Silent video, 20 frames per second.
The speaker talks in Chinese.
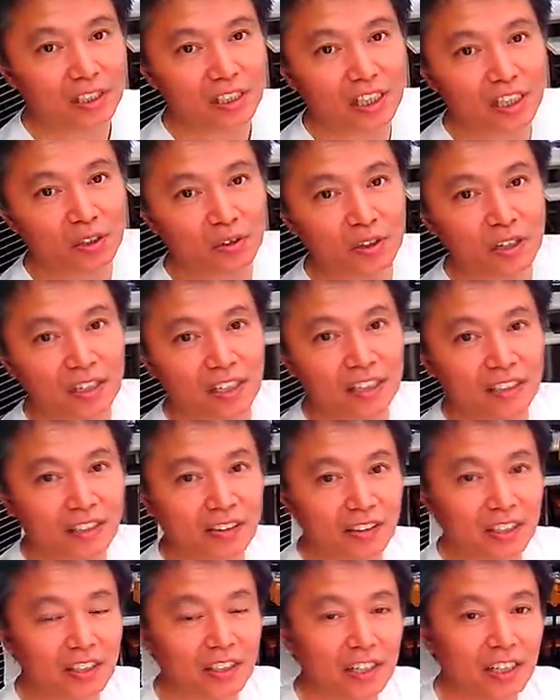我七月二
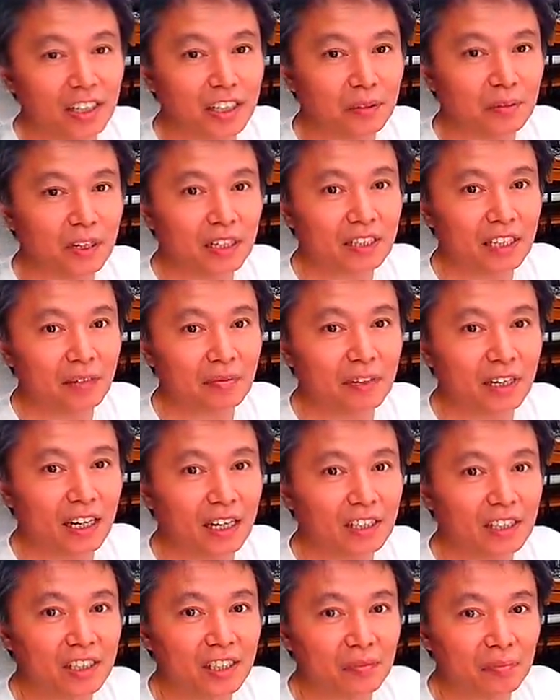十二号要参
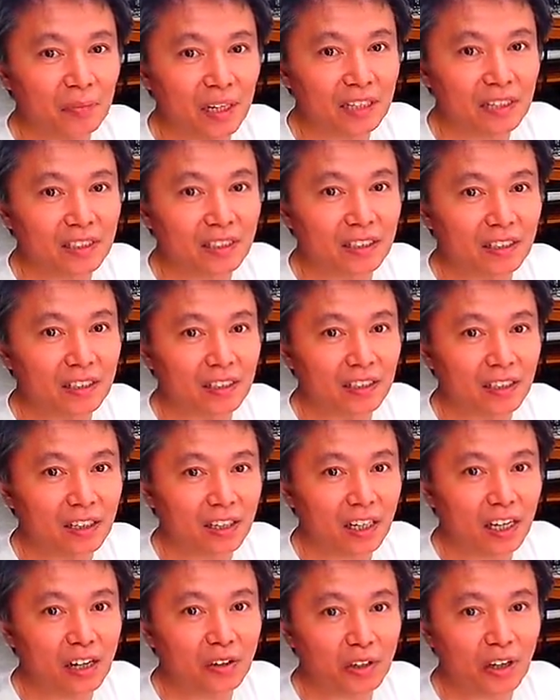加新北
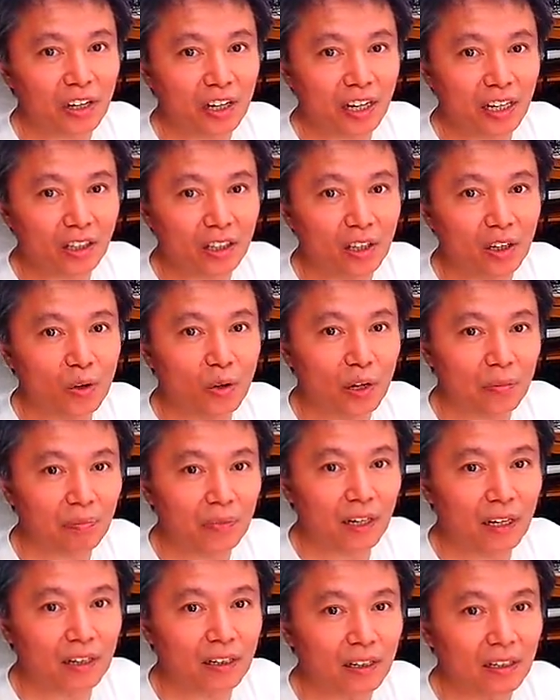市教育系统发
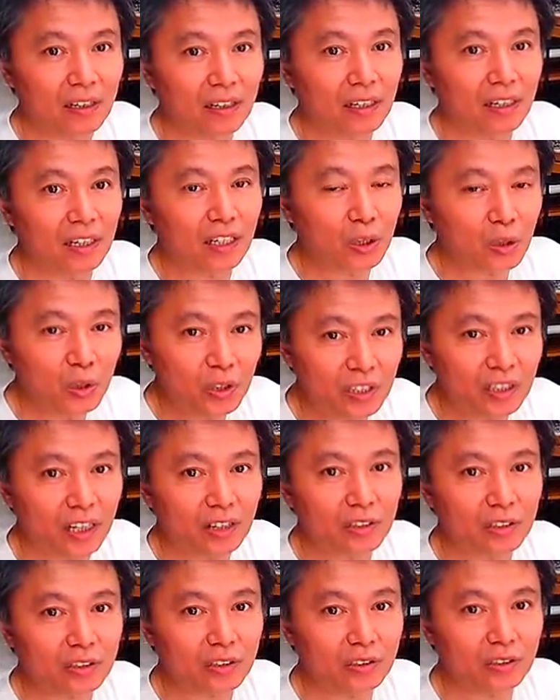表，伊对
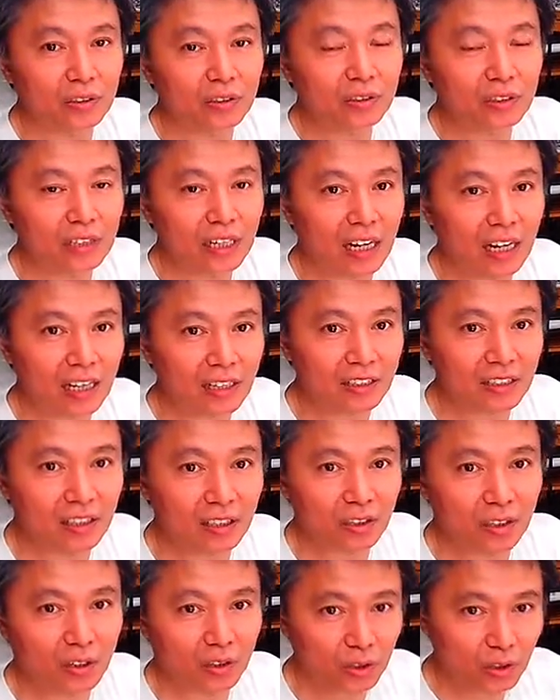老师甲学
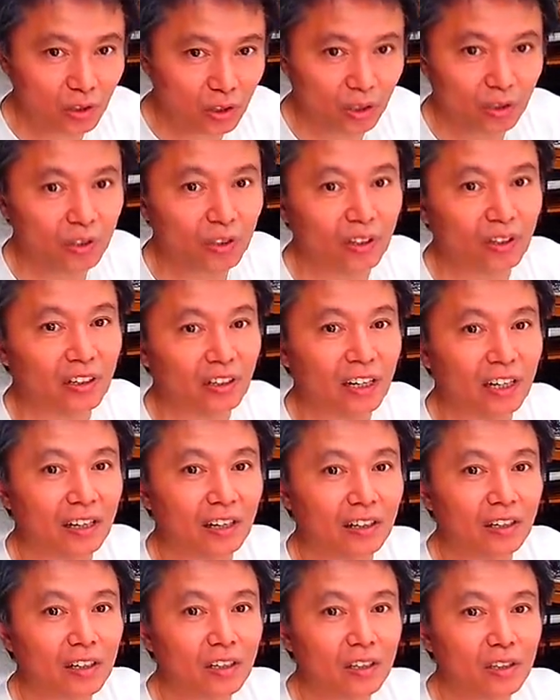生拢足重
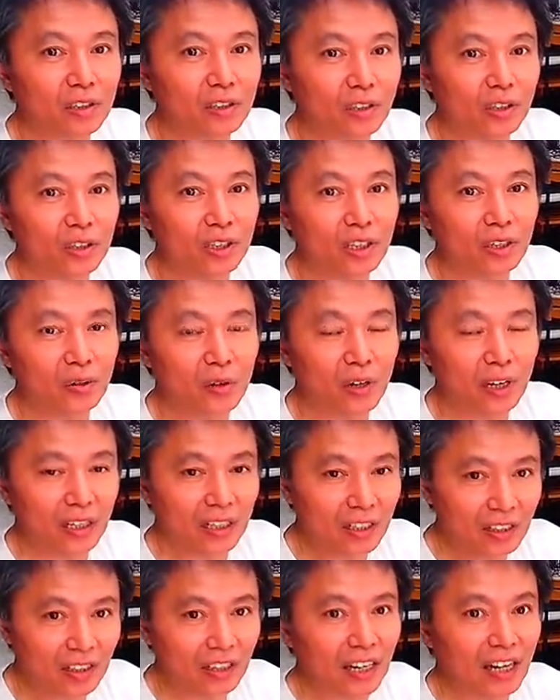要，所以
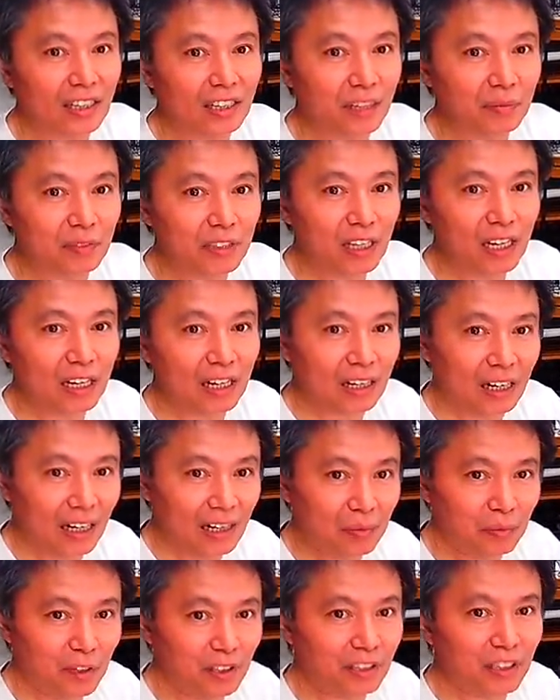我一定爱踮遮家
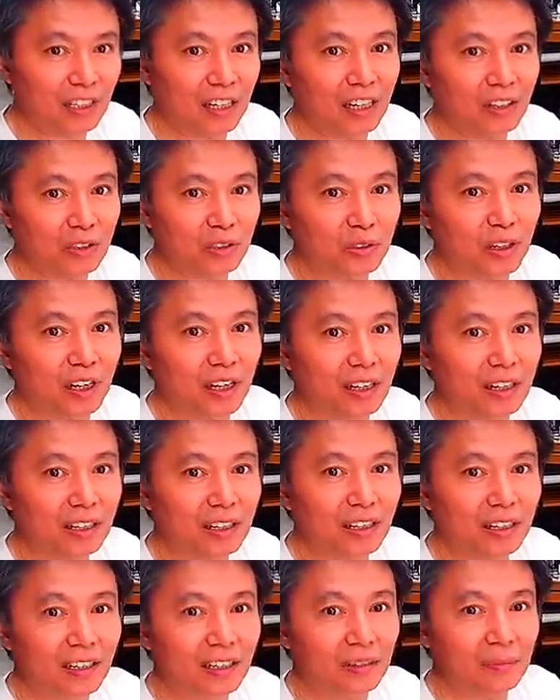无闲甲耍，